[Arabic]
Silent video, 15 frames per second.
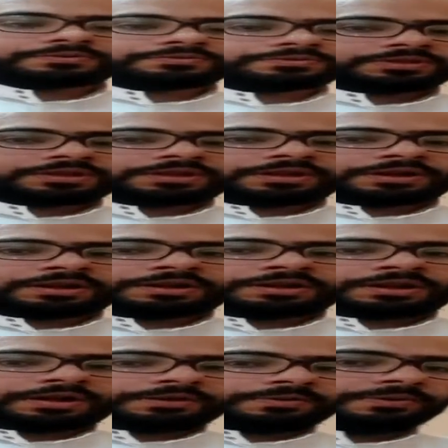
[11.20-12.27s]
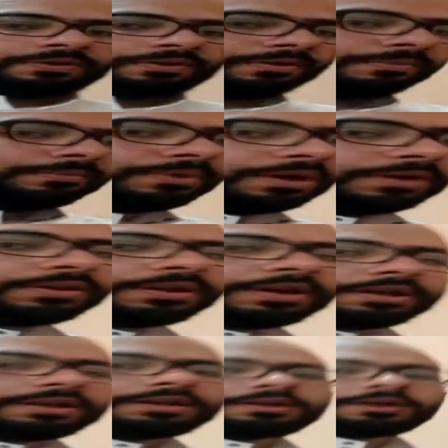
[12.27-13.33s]
إن شاء الله راح نعرض لكم بعض
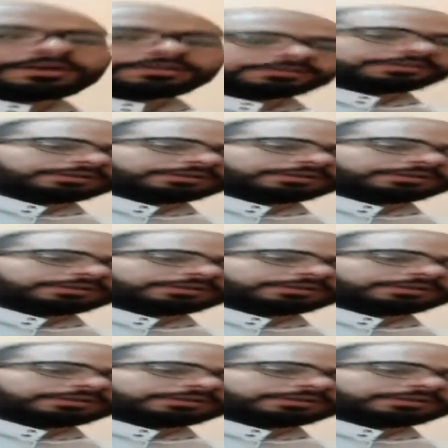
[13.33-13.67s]
العينات